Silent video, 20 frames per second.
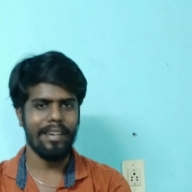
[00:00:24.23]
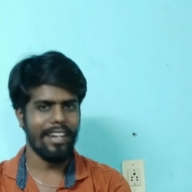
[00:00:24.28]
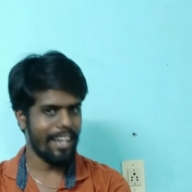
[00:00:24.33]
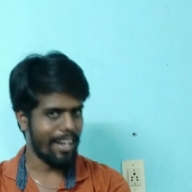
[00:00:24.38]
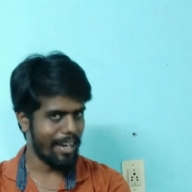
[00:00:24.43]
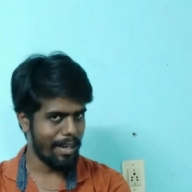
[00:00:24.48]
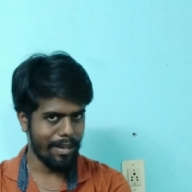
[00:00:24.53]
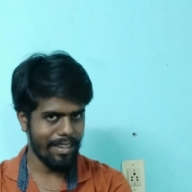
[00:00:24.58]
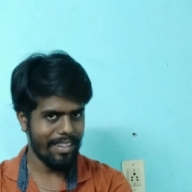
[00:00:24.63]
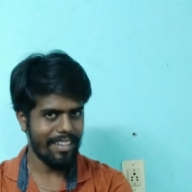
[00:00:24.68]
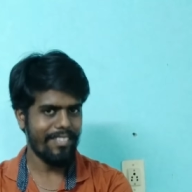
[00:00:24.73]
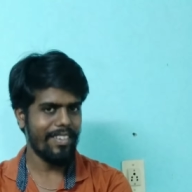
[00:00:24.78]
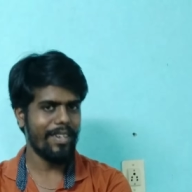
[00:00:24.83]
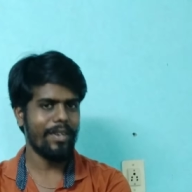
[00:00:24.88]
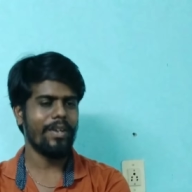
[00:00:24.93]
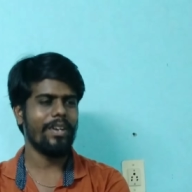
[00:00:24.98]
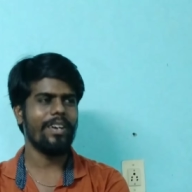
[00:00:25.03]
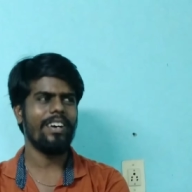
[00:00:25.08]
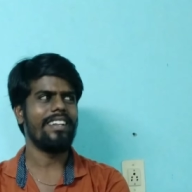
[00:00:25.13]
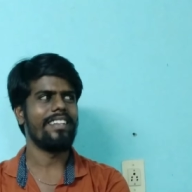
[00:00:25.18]
நான் இந்த
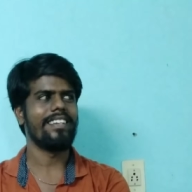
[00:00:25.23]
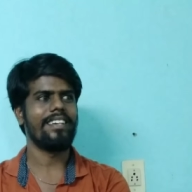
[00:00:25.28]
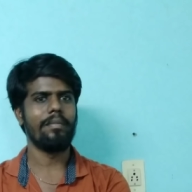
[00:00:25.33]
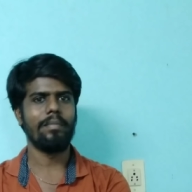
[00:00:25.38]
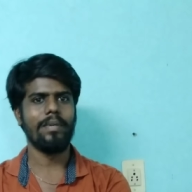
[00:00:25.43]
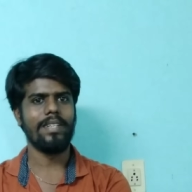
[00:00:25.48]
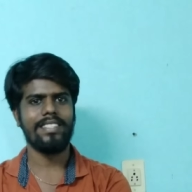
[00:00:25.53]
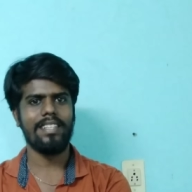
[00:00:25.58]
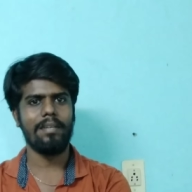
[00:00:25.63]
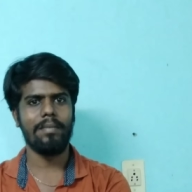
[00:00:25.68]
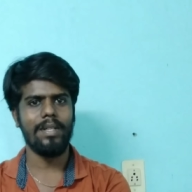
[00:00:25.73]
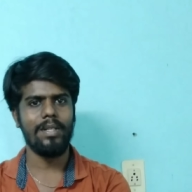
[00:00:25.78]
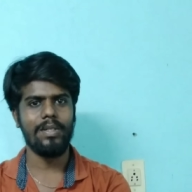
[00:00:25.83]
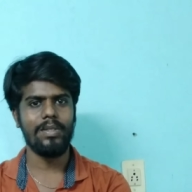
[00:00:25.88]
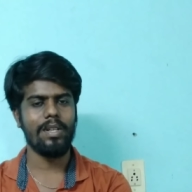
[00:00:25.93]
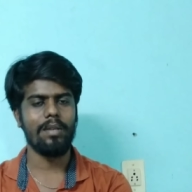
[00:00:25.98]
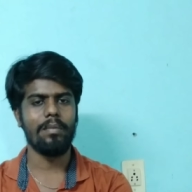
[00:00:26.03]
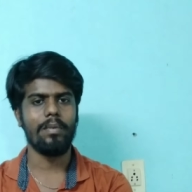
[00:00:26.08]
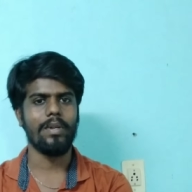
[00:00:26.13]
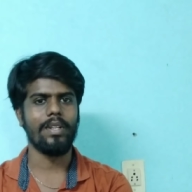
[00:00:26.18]
வீடியோலையும் அதுக்கு பெருசாக
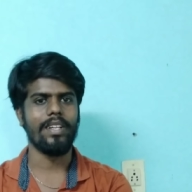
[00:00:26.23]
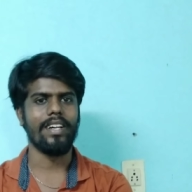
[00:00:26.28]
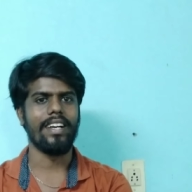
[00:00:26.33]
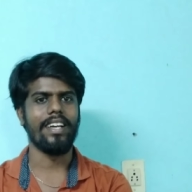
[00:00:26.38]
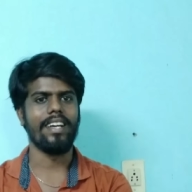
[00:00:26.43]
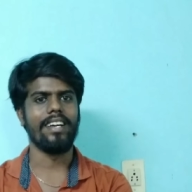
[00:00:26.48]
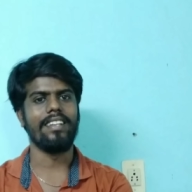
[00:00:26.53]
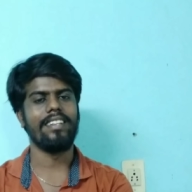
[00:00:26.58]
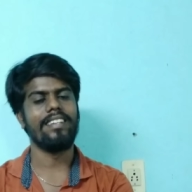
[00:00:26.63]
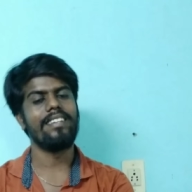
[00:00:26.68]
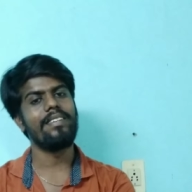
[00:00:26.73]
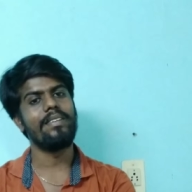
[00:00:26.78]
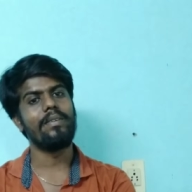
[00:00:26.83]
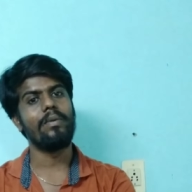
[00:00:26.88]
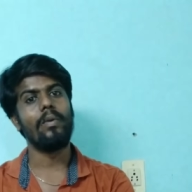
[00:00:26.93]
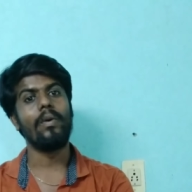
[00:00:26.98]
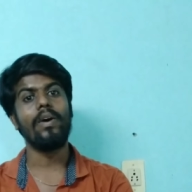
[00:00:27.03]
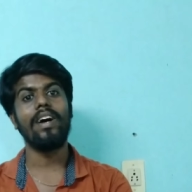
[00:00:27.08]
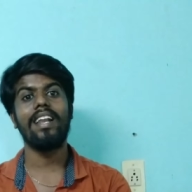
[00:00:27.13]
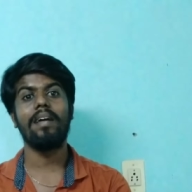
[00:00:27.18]
பதில் சொல்ல போகிறது கிடையாது
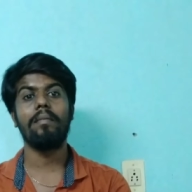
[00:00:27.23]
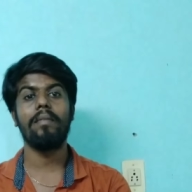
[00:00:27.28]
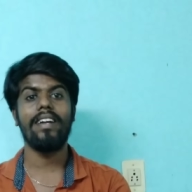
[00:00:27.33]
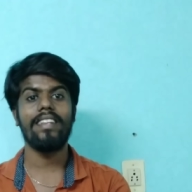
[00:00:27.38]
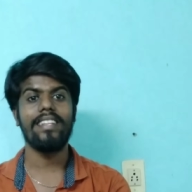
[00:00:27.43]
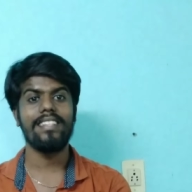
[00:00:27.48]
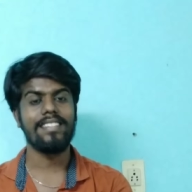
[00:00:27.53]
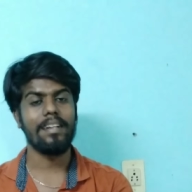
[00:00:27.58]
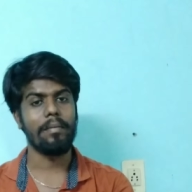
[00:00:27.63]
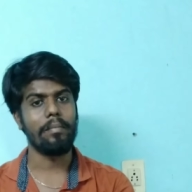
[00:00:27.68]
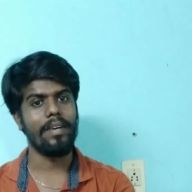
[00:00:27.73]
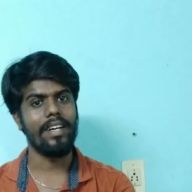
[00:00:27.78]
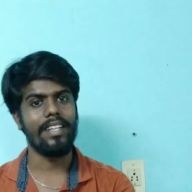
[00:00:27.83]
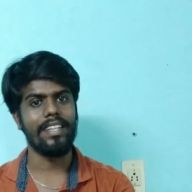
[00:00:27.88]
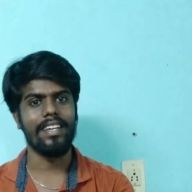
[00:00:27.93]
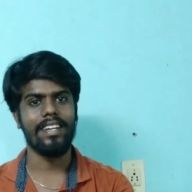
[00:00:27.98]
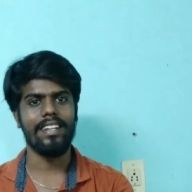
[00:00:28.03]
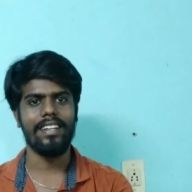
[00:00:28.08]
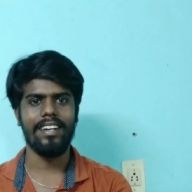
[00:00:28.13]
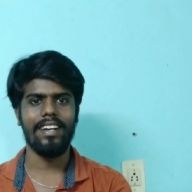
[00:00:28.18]
உங்களை மாதிரி
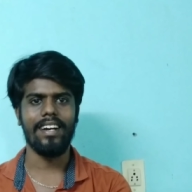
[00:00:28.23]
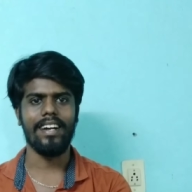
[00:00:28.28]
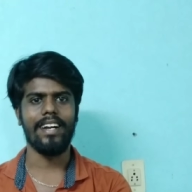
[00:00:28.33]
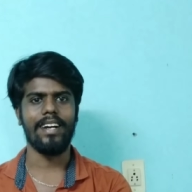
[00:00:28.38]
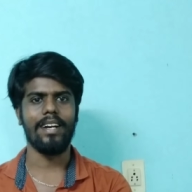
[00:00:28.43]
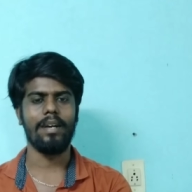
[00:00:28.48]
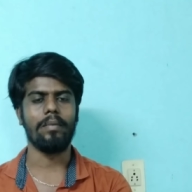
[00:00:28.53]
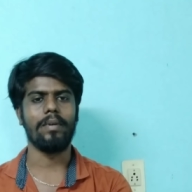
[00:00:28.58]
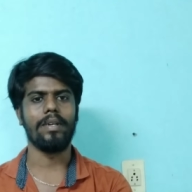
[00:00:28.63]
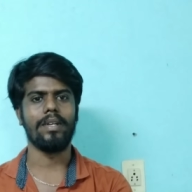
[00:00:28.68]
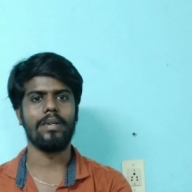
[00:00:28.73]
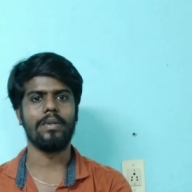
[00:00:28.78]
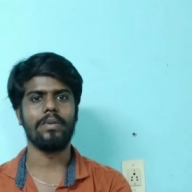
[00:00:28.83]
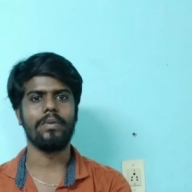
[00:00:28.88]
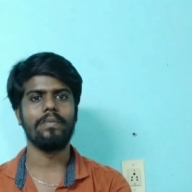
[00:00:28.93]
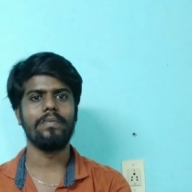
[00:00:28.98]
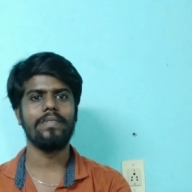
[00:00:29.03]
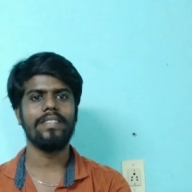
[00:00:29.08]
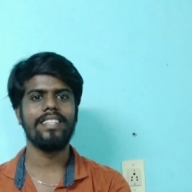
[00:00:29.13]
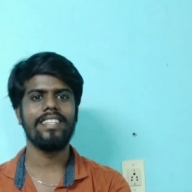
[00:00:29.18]
சம்பாதிக்கிறதுக்கு நாங்கள் என்ன பண்ணணும்